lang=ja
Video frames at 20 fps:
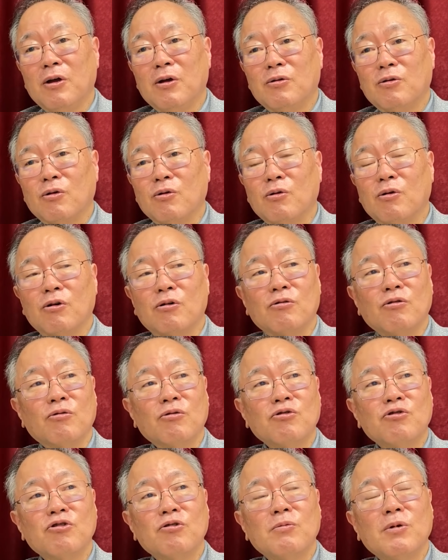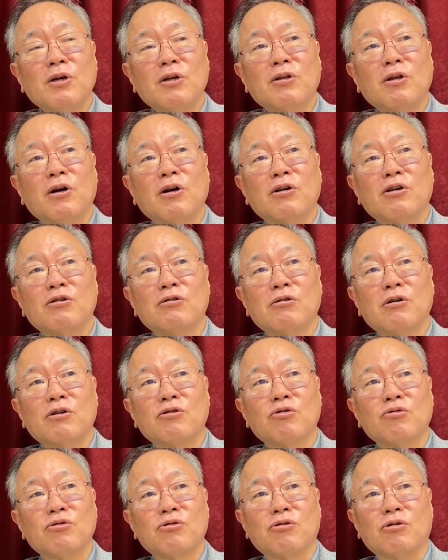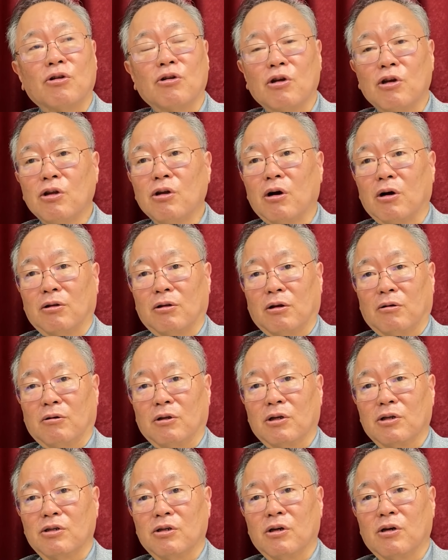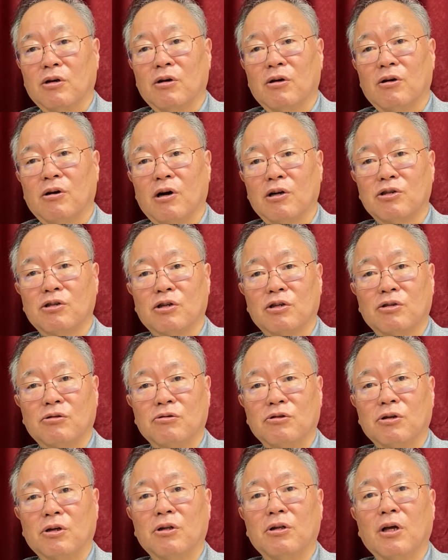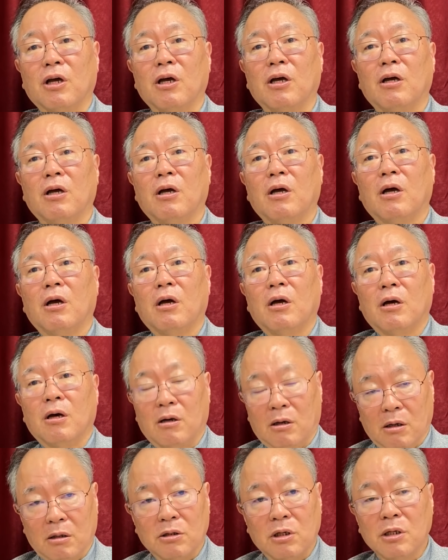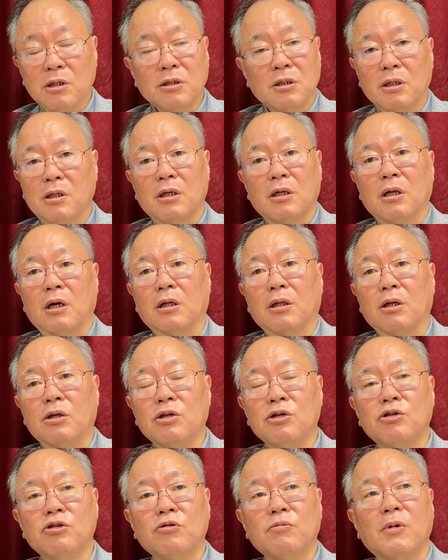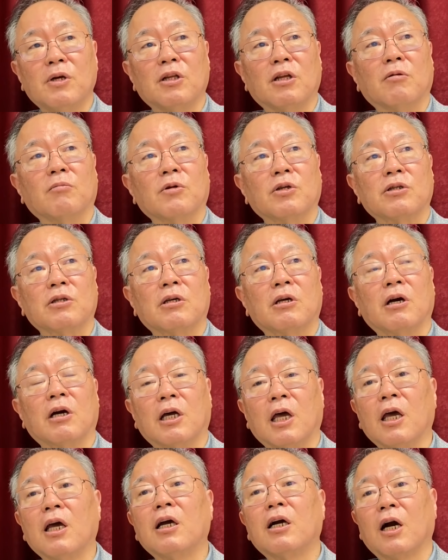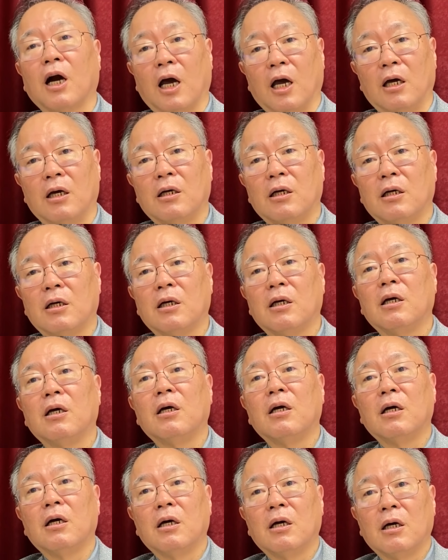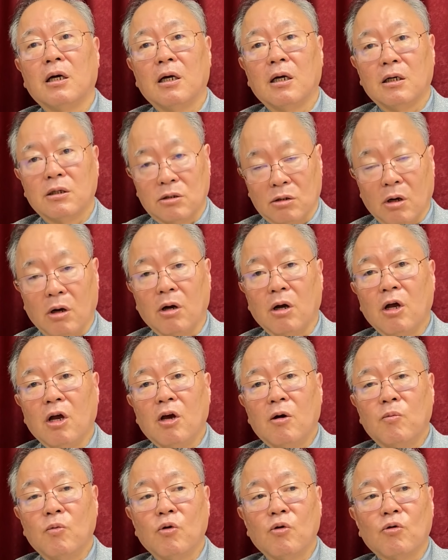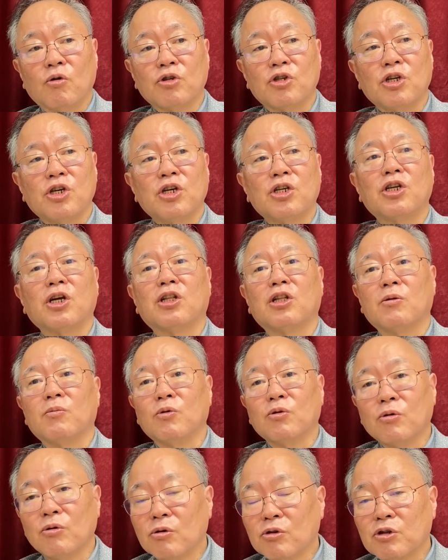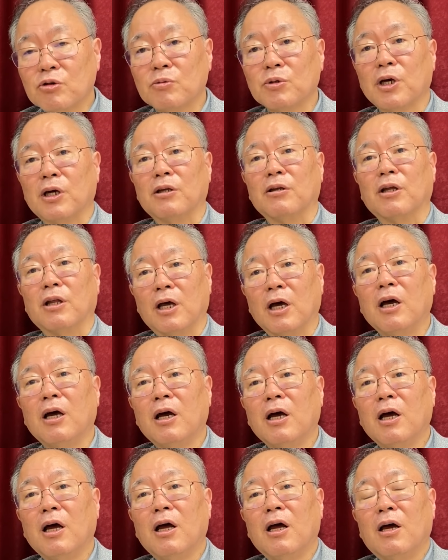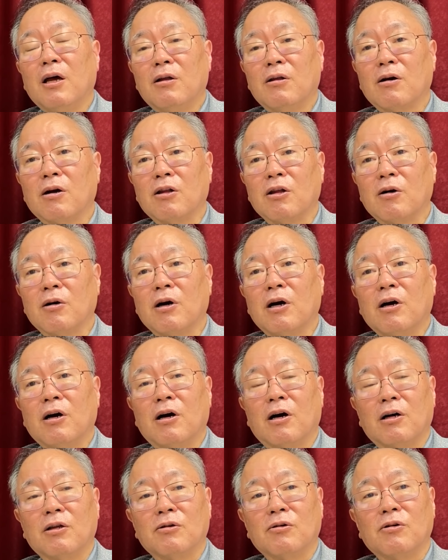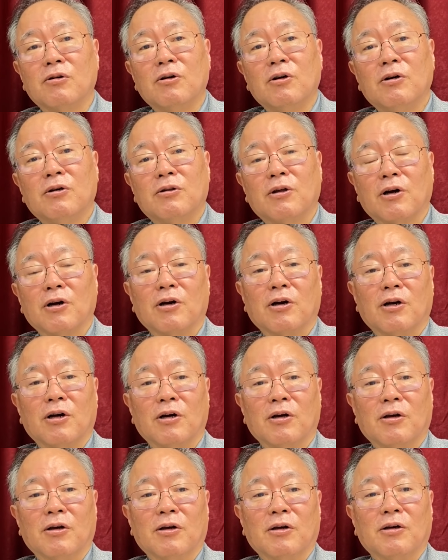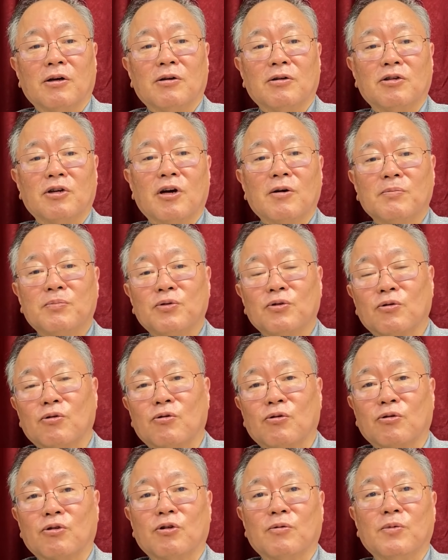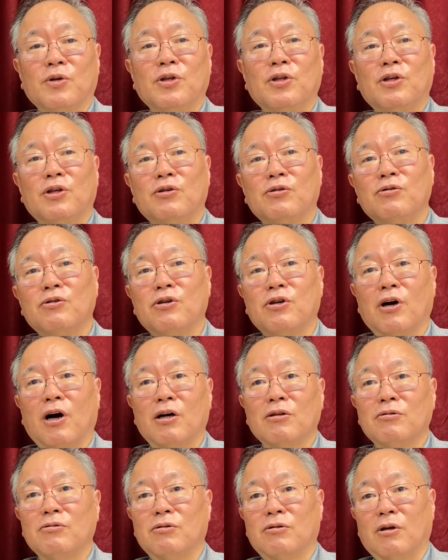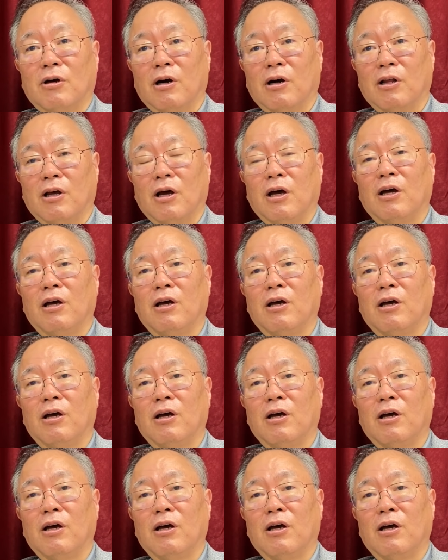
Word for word: でも40メーター級は正直でできなかったよ、私。足がすくんじゃって。あ、そうですか。全然できなかった。20メーターも限界。あ、そうなんですね。もう腰引いちゃってもうどうしようもないんだね。だから、あの、なんか、ジャンプの子ってみんな勇気あるんだよね。